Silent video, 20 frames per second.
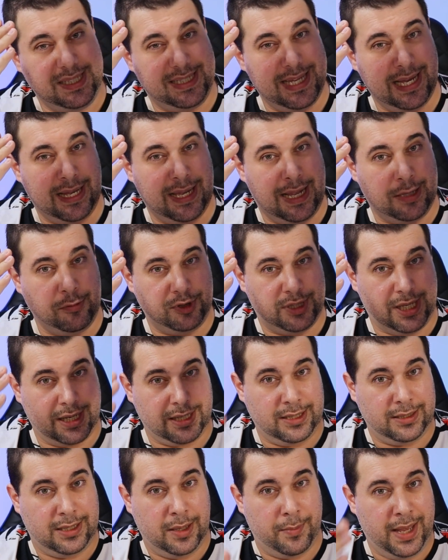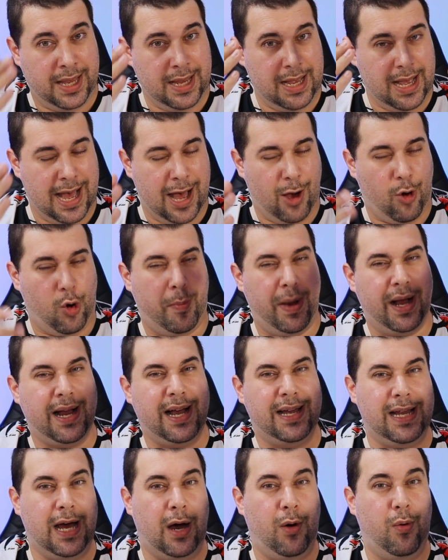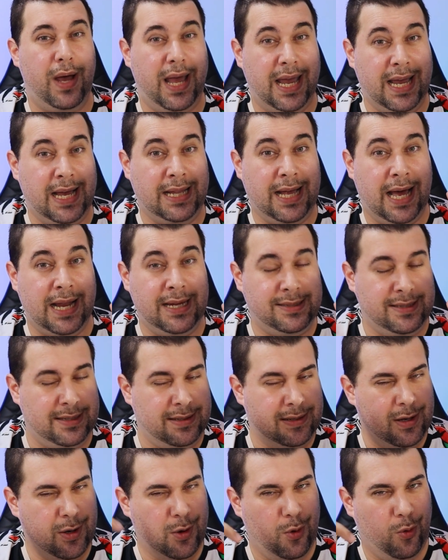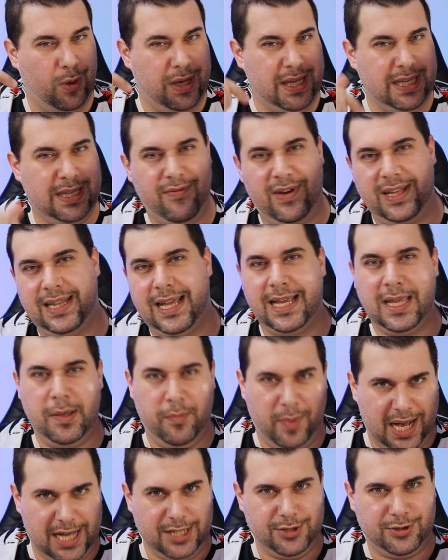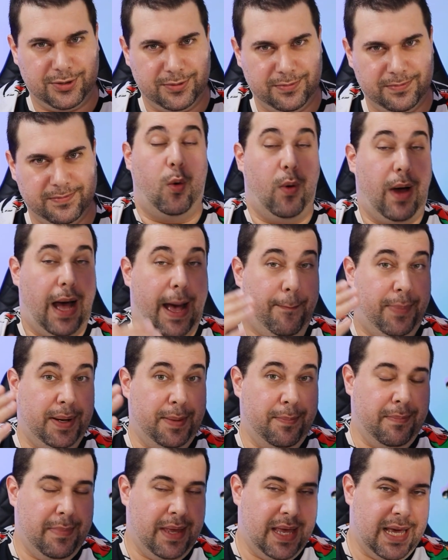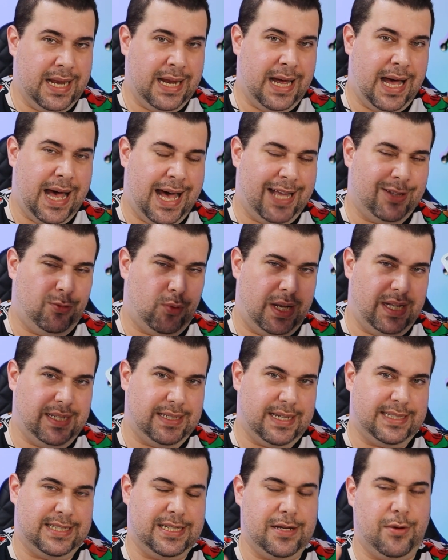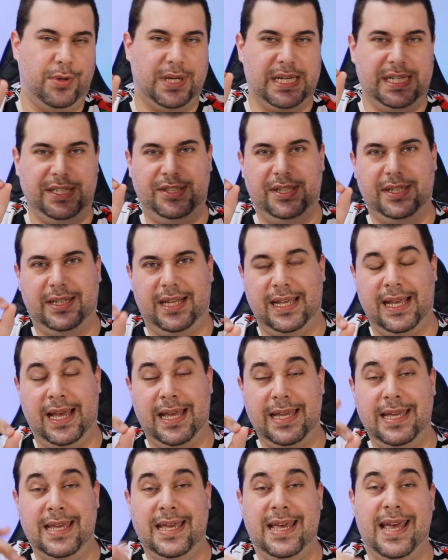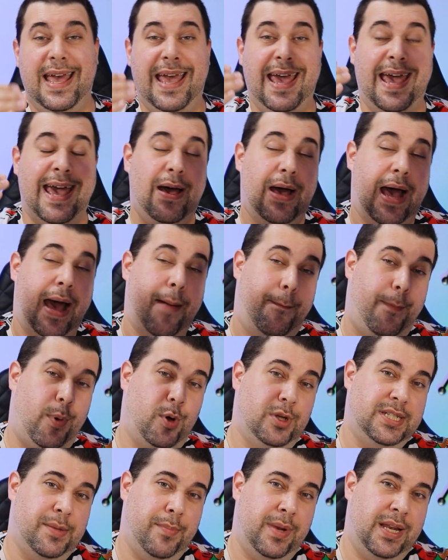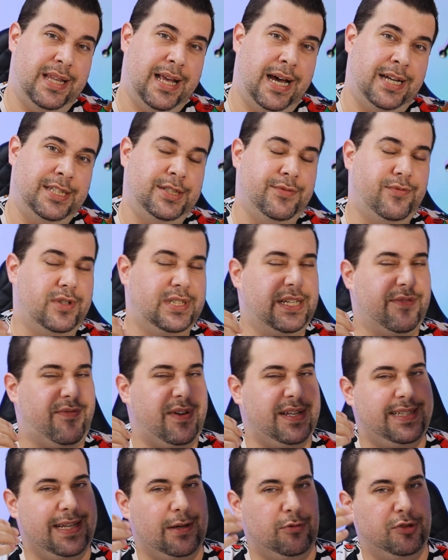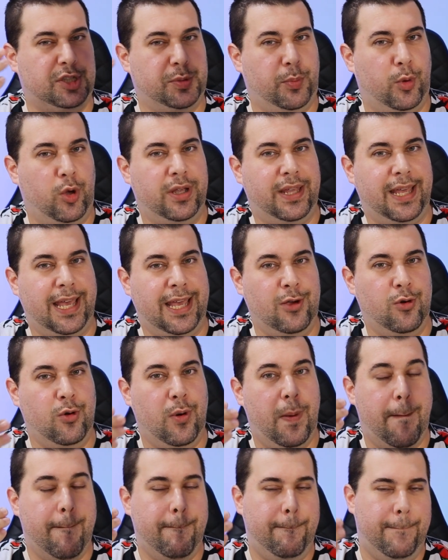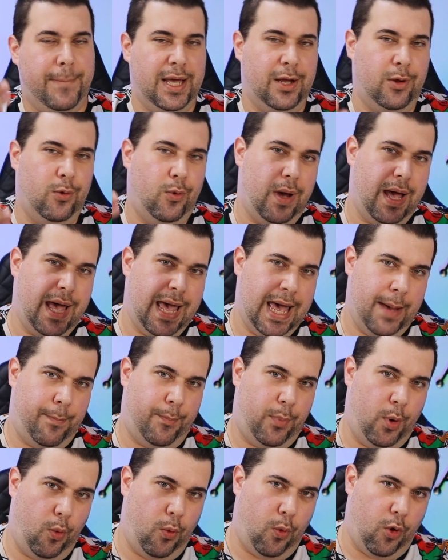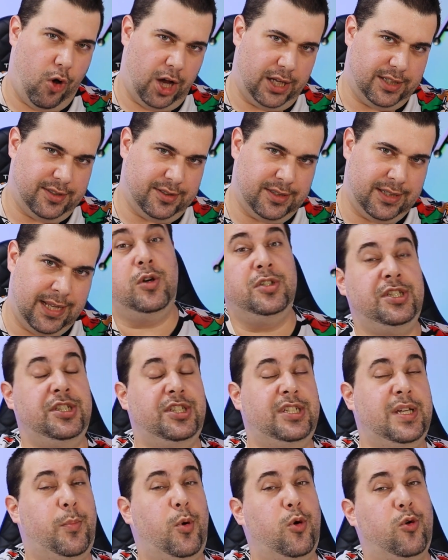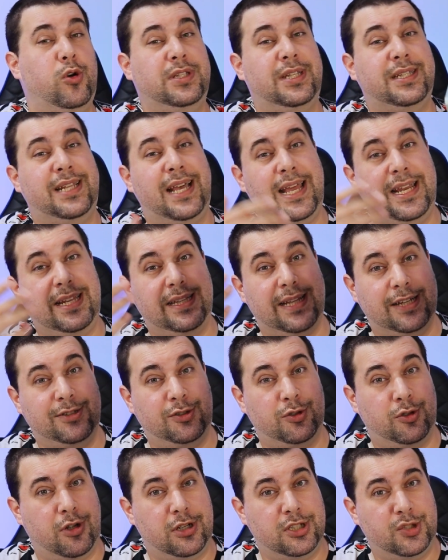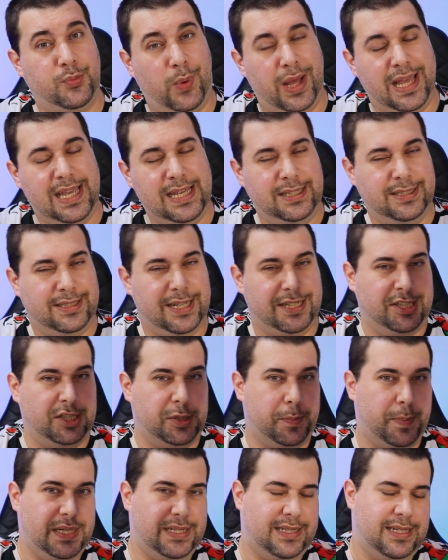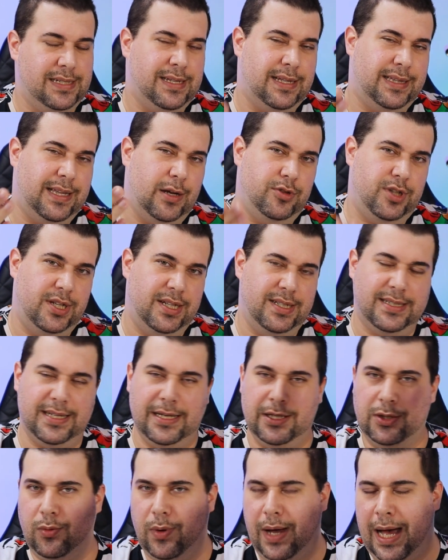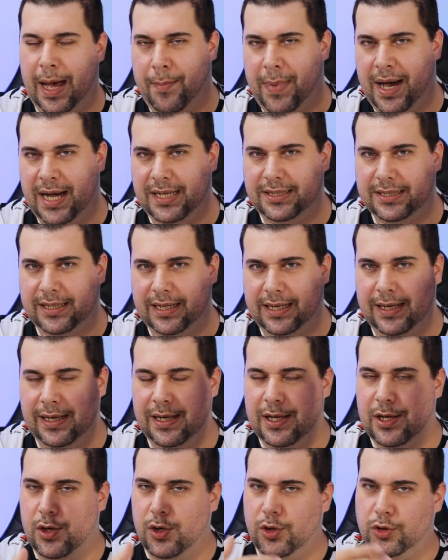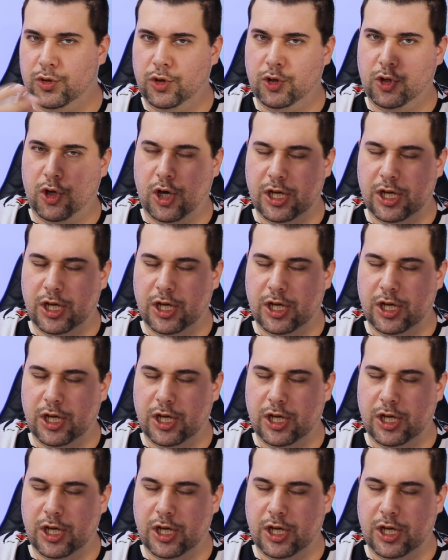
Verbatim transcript: Me segue lá no Instagram também, arroba canal em análise, o link vai estar tá aqui embaixo. Bom, a primeira atualização que a gente tem aí é a possibilidade de você fazer o desbloqueio pelo Apple Watch. Hoje em dia, por conta da realidade do nosso país, a gente precisa estar tá utilizando a máscara no